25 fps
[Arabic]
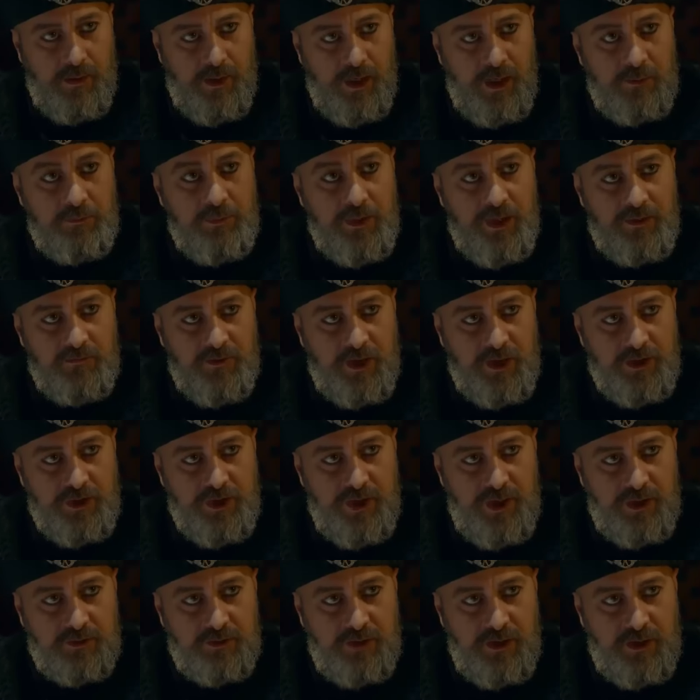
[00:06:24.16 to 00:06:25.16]

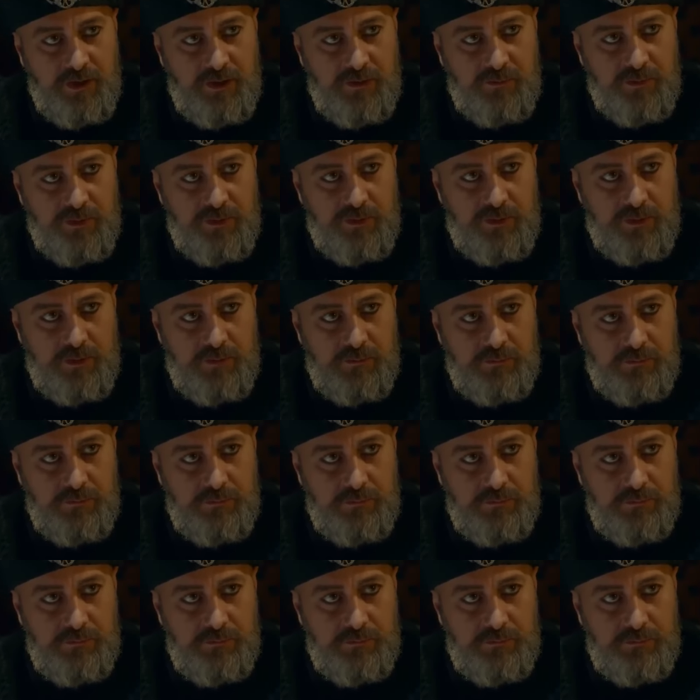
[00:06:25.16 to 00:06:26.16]
المحاربون كالوحوش
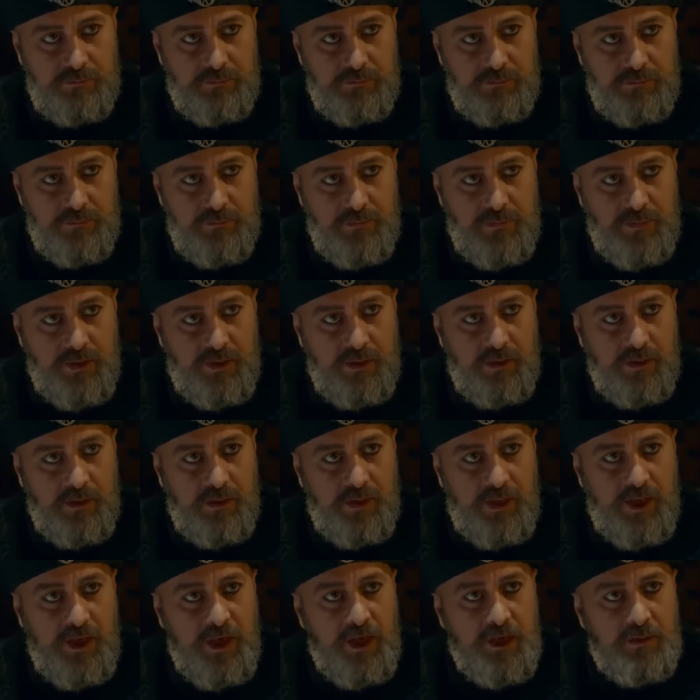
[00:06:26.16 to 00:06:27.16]

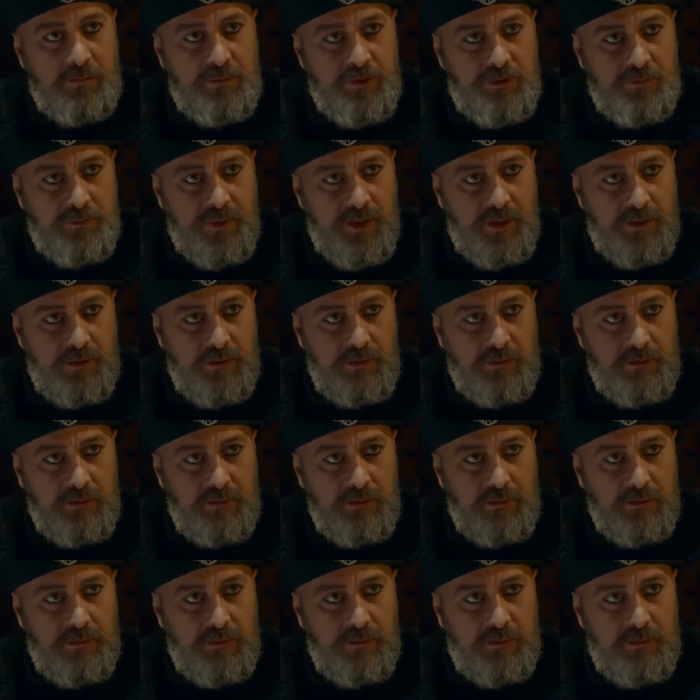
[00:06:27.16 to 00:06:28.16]
وإن لم يمسك
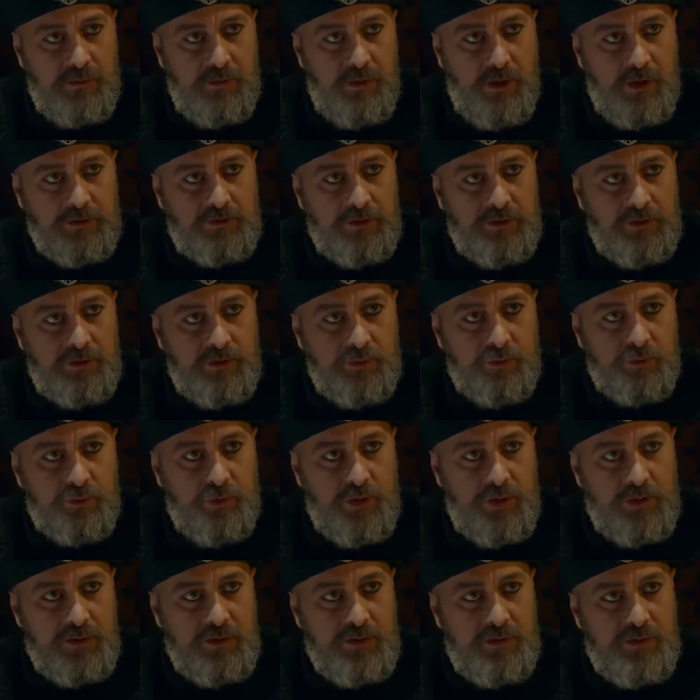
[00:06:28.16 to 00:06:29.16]
سيد
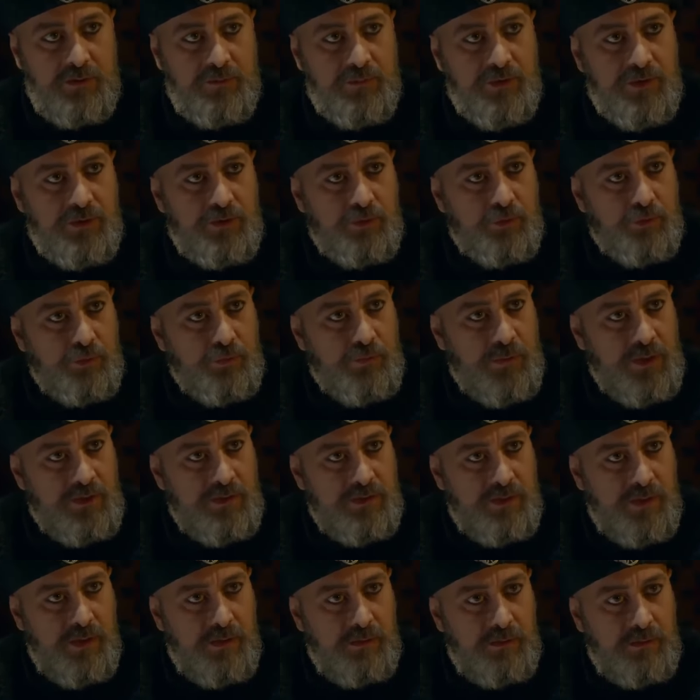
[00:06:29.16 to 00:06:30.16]
ما بلجام
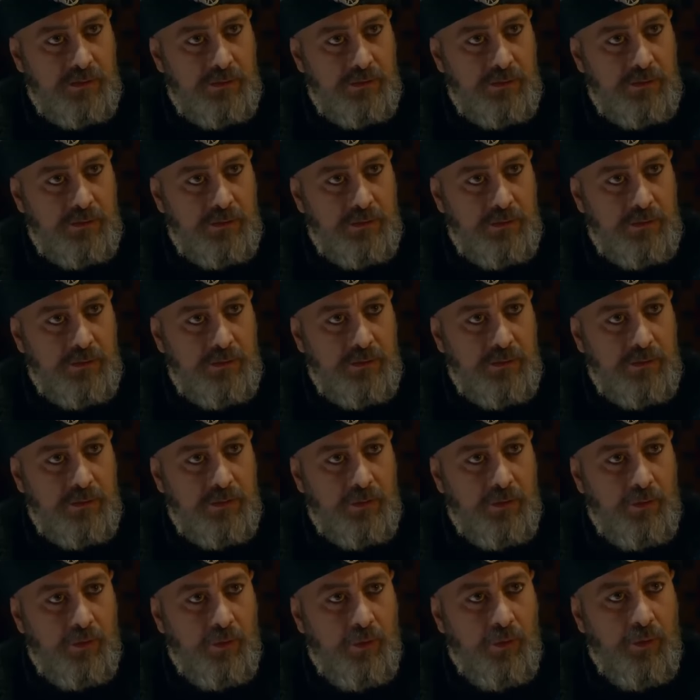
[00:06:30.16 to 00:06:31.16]
خيولهم
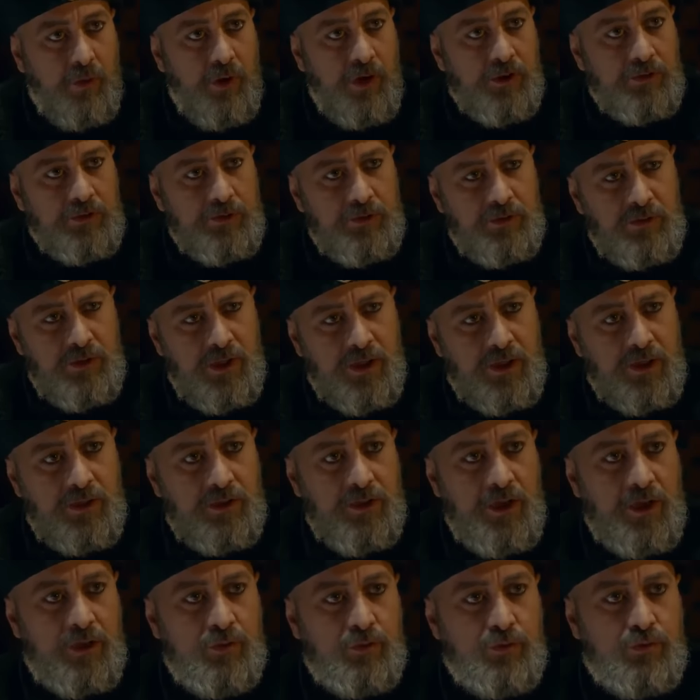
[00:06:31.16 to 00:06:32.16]
فالخيول
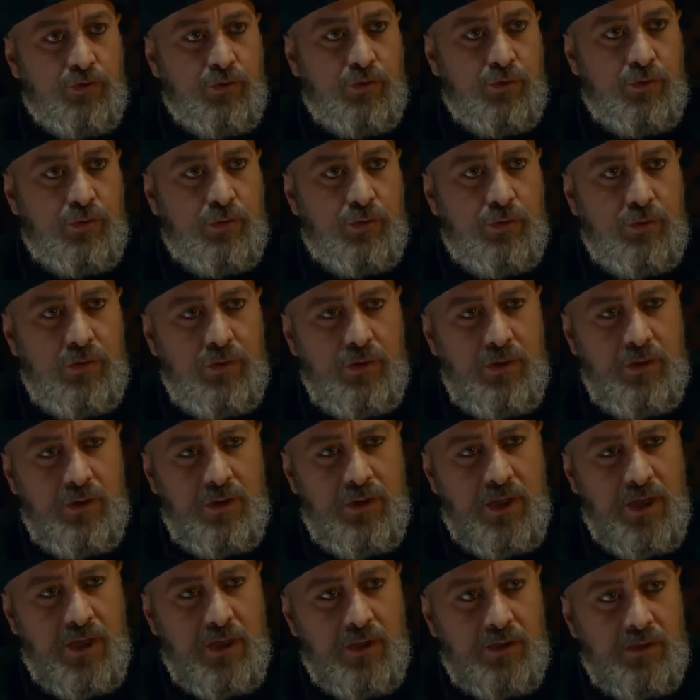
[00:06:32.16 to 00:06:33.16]
القوية
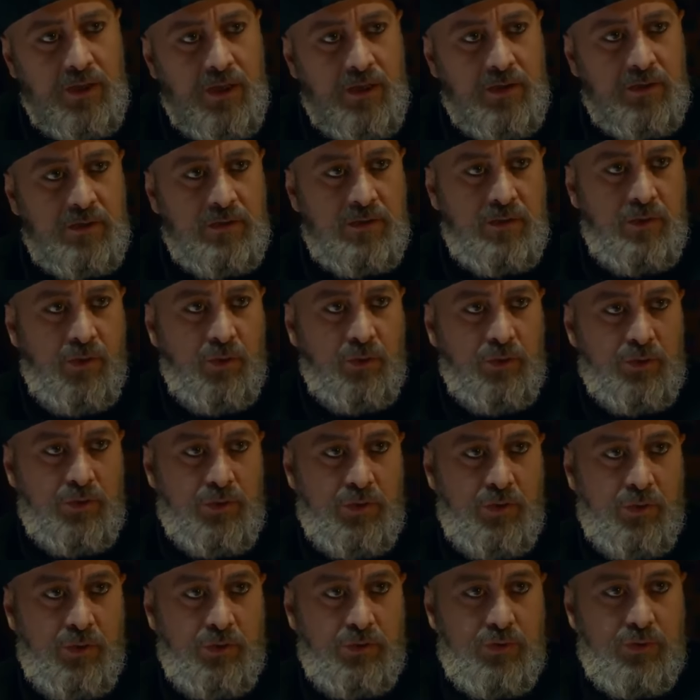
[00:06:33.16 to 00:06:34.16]
لن تسلك
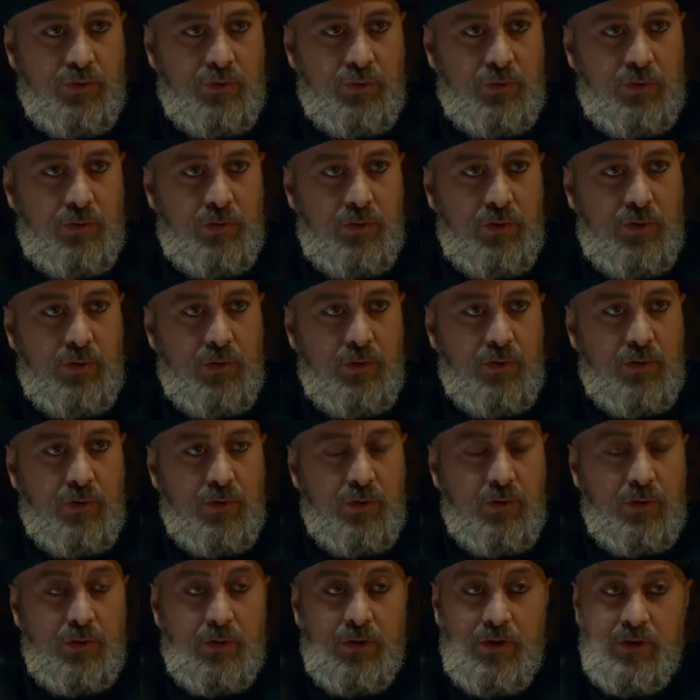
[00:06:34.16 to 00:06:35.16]
الطريق المستقيم
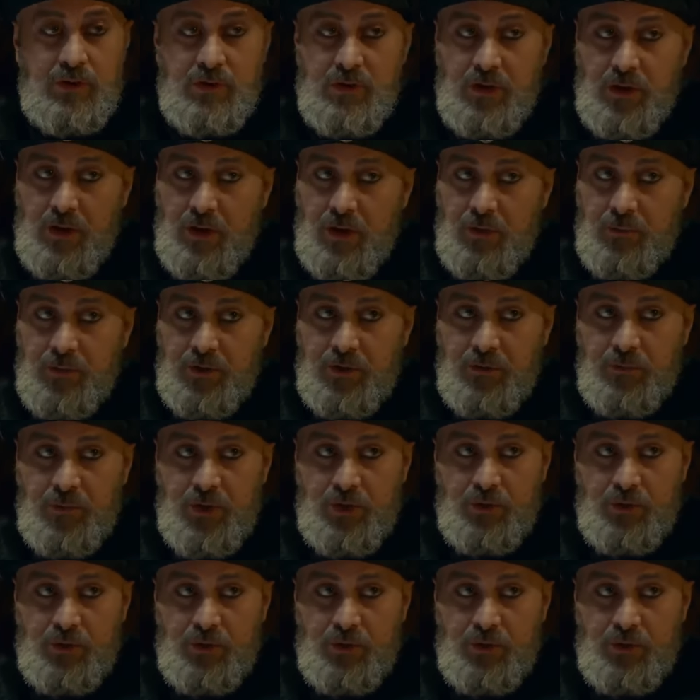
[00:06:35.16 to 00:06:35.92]
مهما كانت